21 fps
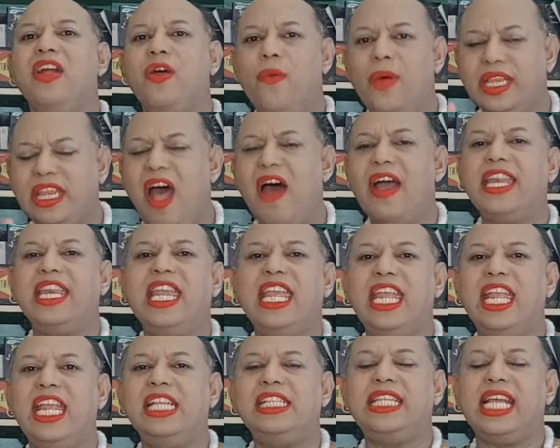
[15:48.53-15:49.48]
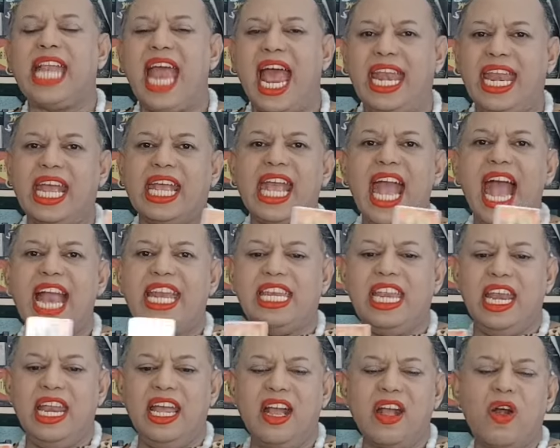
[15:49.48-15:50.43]
ว่าตอนนี้สถานการณ์ใน
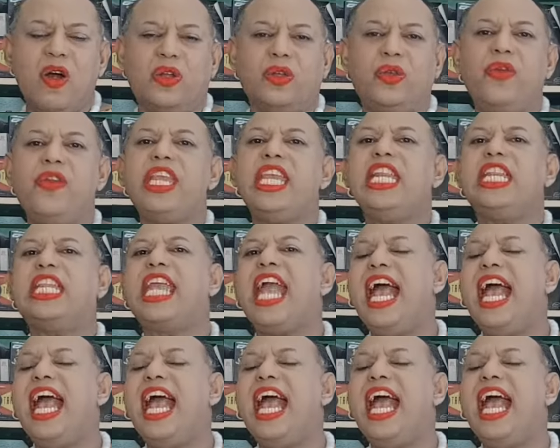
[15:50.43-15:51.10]
เรื่องของธุรกิจ